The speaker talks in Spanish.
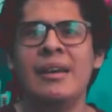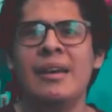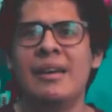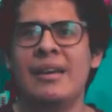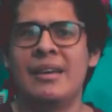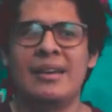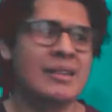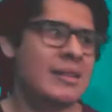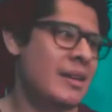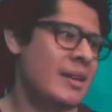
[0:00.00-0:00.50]

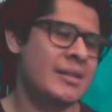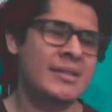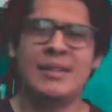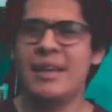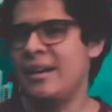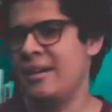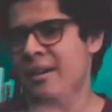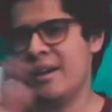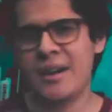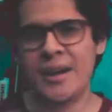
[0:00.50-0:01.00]
eh, que ya
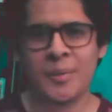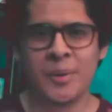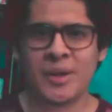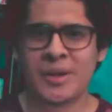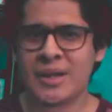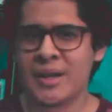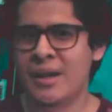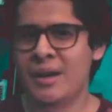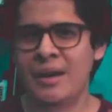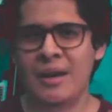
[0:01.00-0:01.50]
está a la,
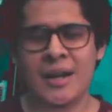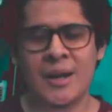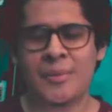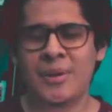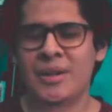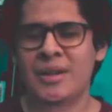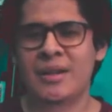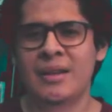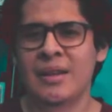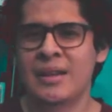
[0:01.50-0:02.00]
vuelta, a la
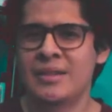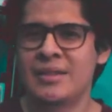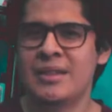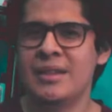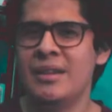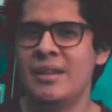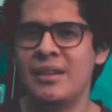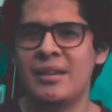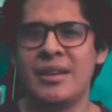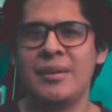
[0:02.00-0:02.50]
vuelta de la
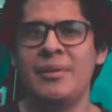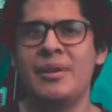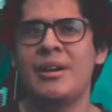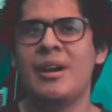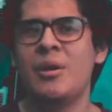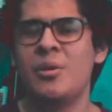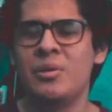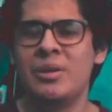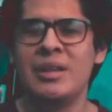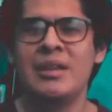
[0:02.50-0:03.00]
esquina, que
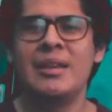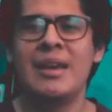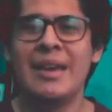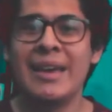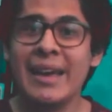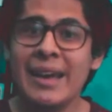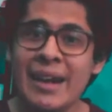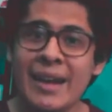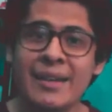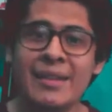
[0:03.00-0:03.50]
venga un DJ
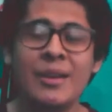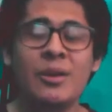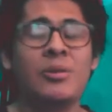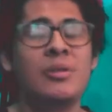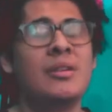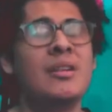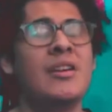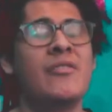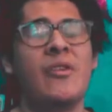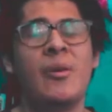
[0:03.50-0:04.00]
grande, un
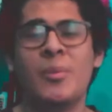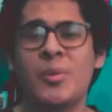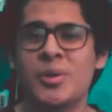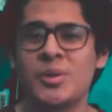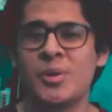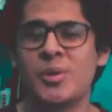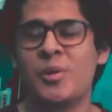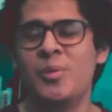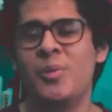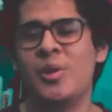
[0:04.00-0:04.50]
DJ
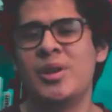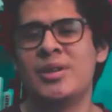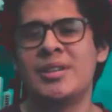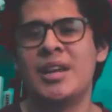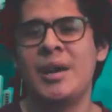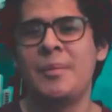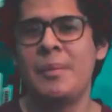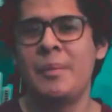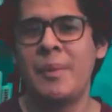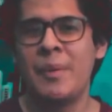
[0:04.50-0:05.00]
famoso como les
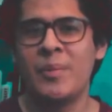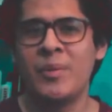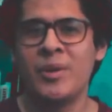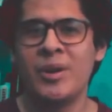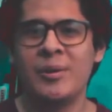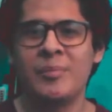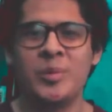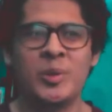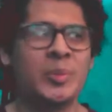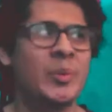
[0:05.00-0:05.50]
Alvin Van
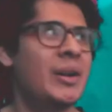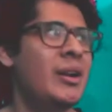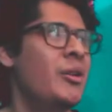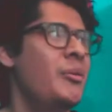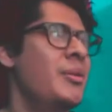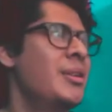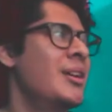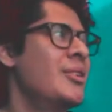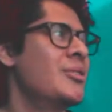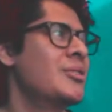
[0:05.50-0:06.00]
pues para
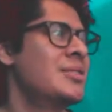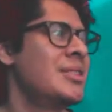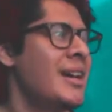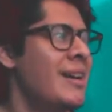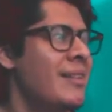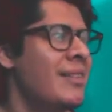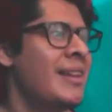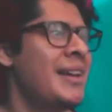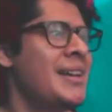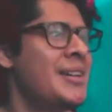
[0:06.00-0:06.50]
olvidarnos
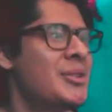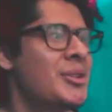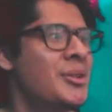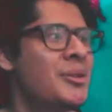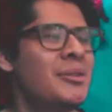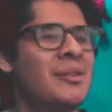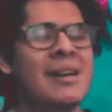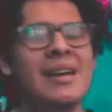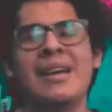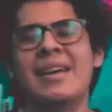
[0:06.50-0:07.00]
ya de
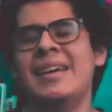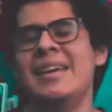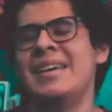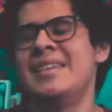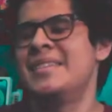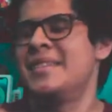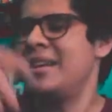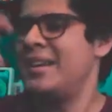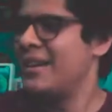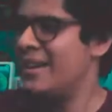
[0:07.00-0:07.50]
esto
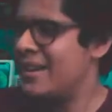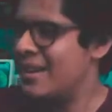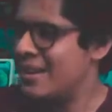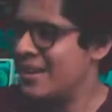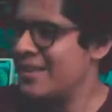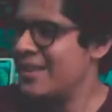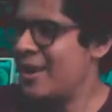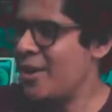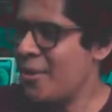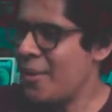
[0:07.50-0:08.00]
y salir
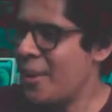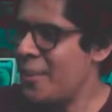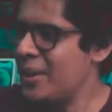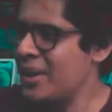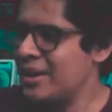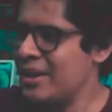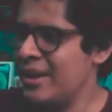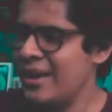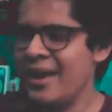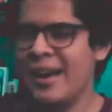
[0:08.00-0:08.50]
de
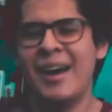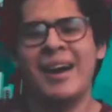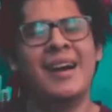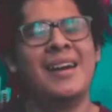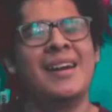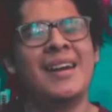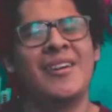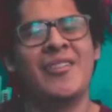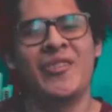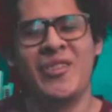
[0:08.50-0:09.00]
nuevamente a la